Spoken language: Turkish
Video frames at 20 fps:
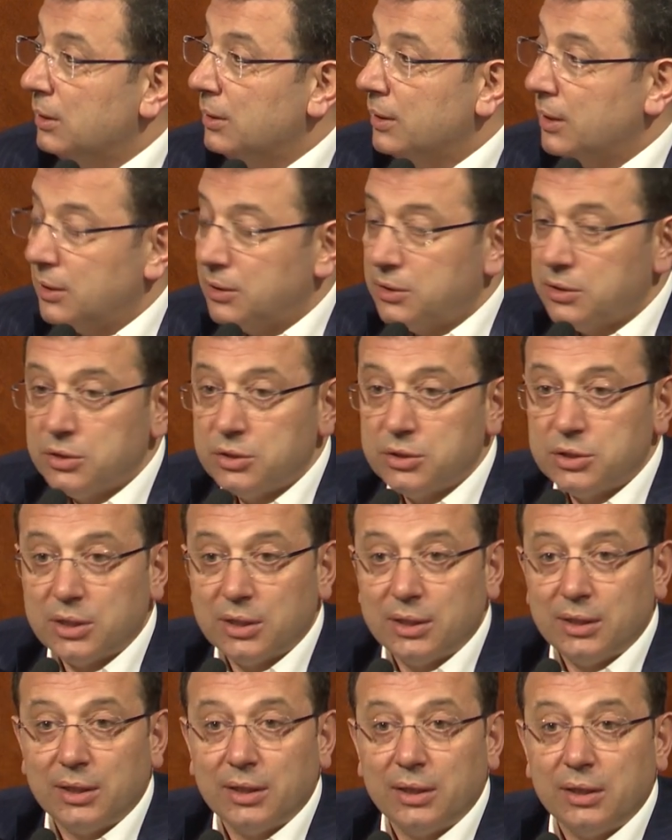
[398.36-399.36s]

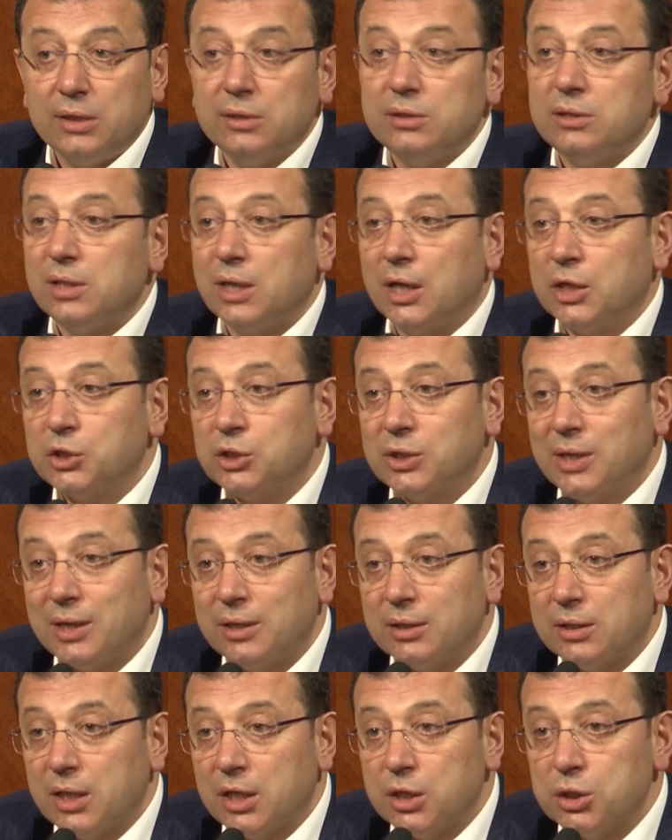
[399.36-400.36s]
neticede
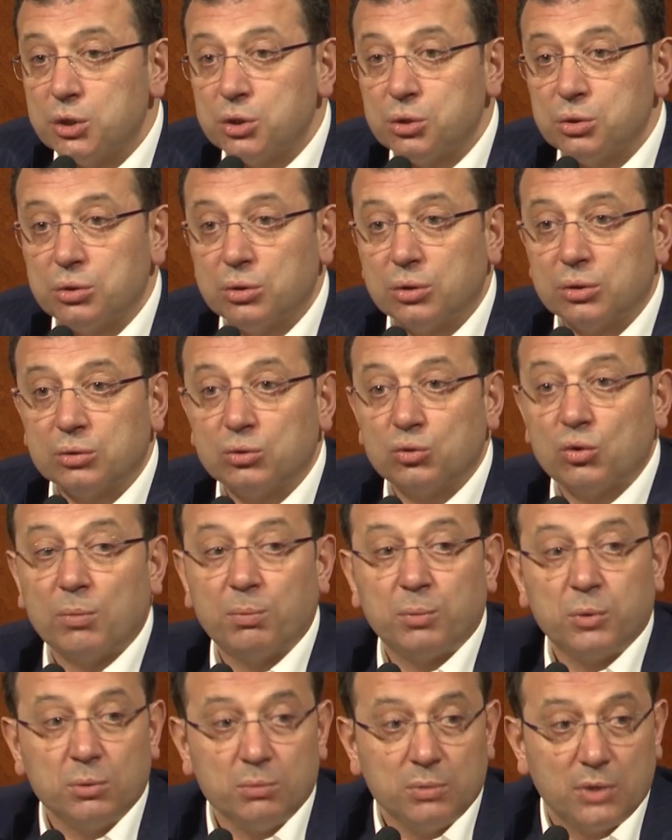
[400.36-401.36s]
ihtiyaçlar değişiyor,
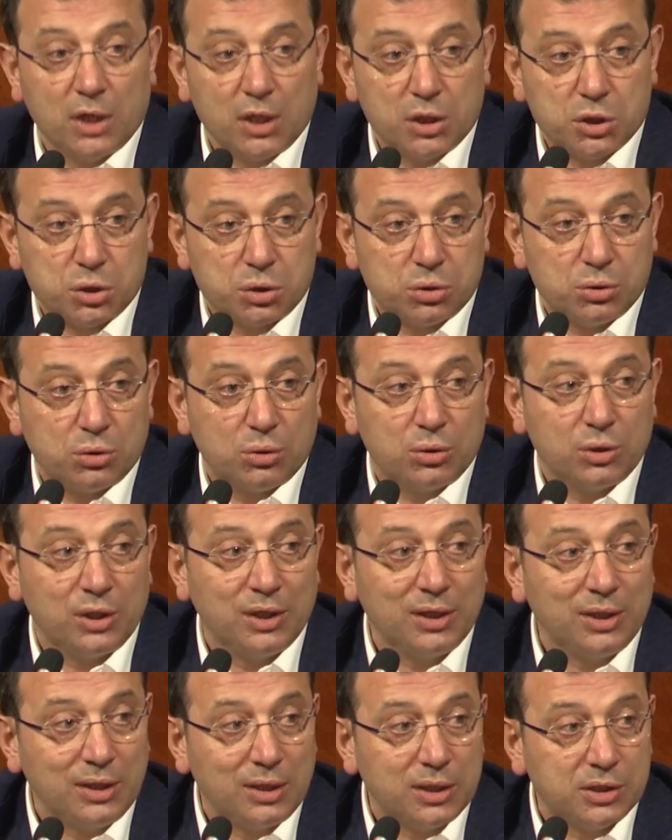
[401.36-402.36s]
toplum değişiyor,
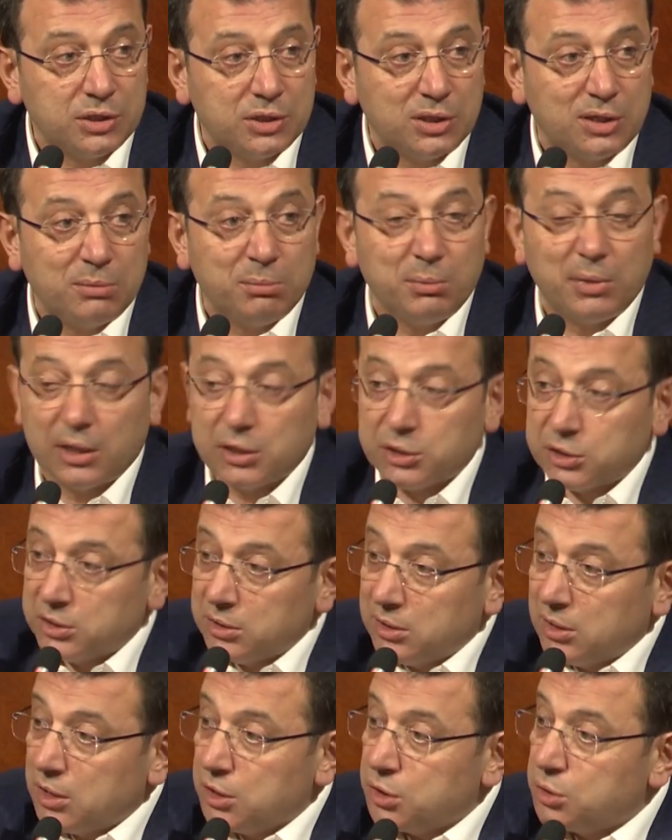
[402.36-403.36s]
yeni neslin
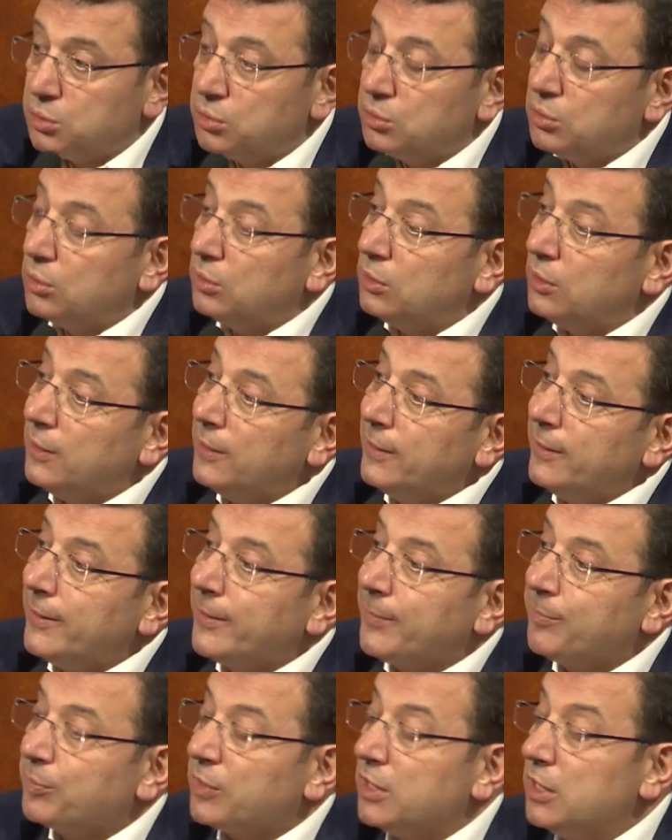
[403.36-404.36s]
bakışı değişiyor.
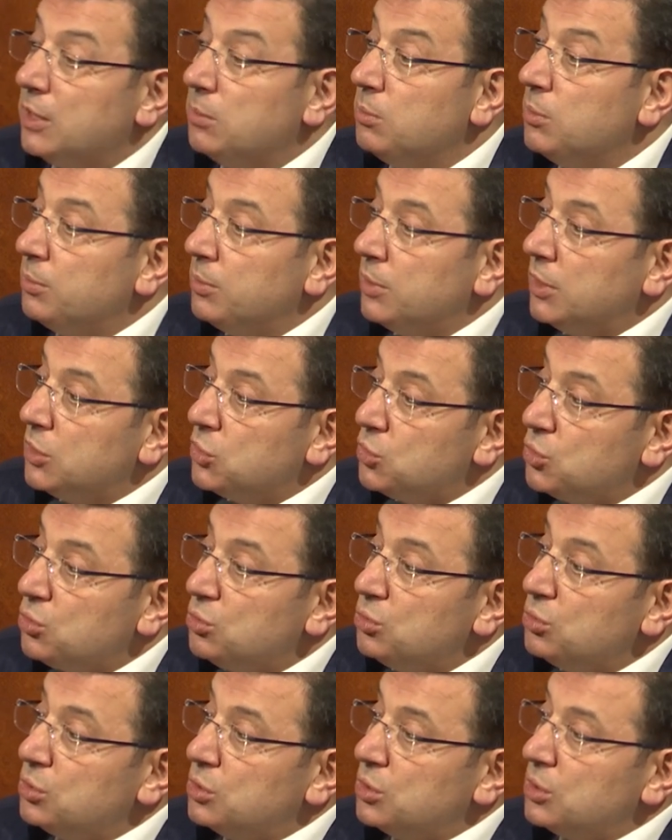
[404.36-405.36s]
21.
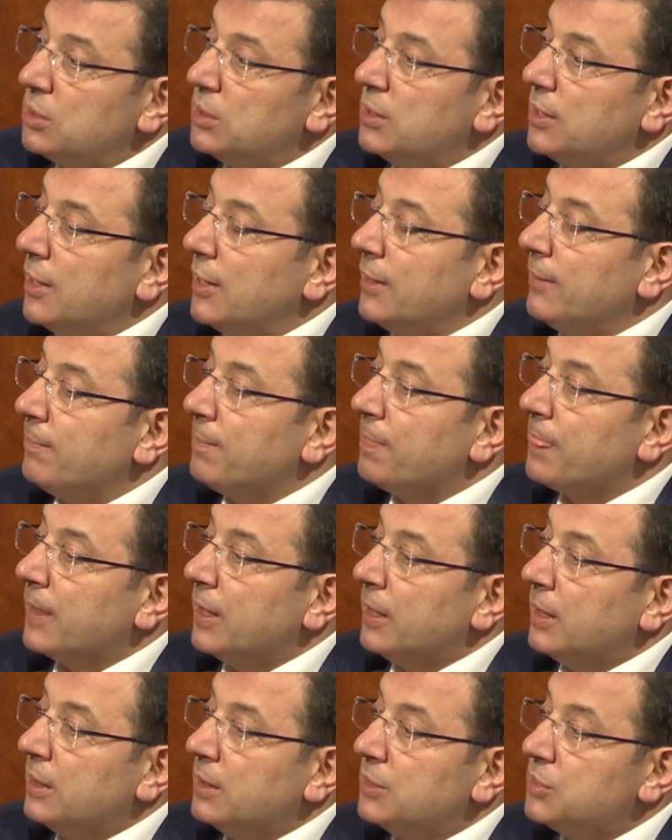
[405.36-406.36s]
yüzyılda
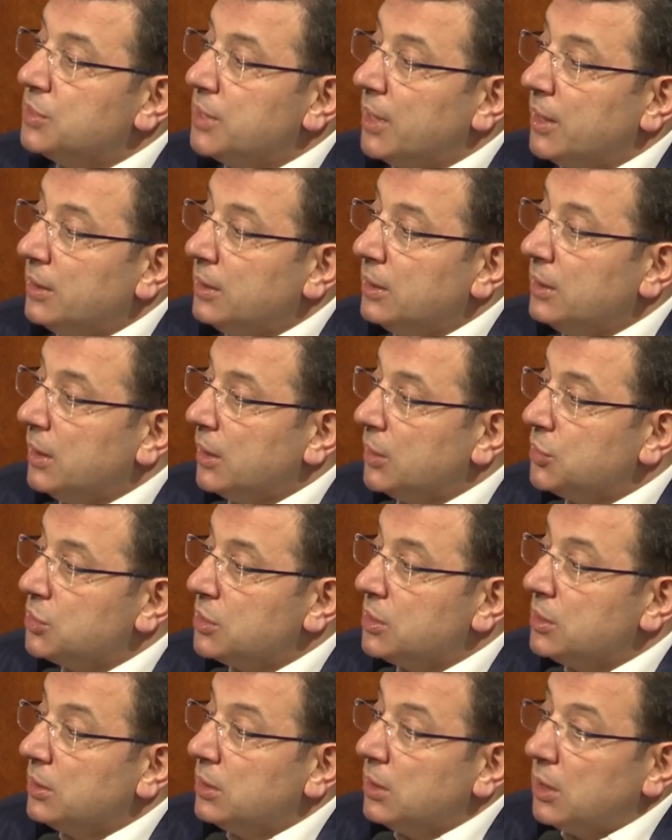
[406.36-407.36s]

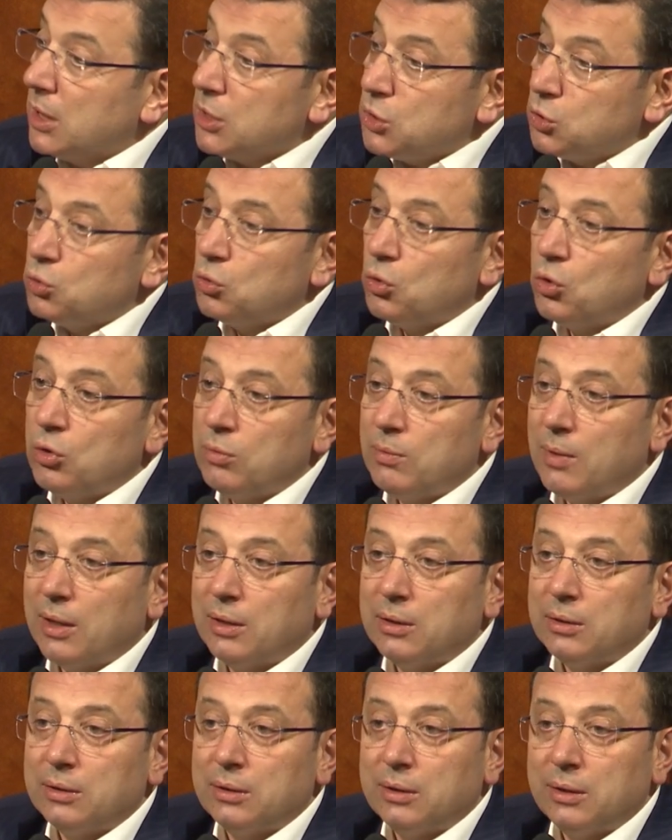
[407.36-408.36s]
sendikacılık nasıl
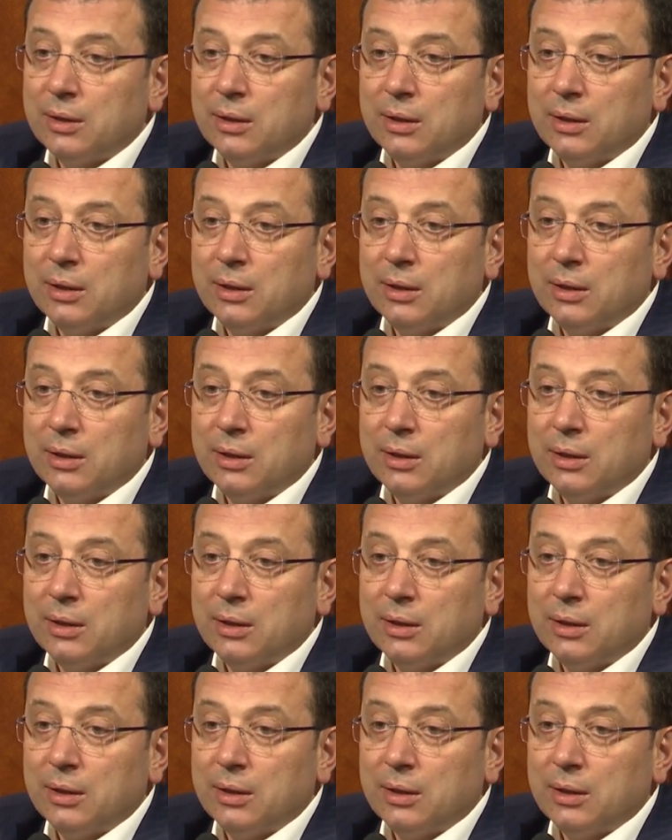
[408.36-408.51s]
olmalı,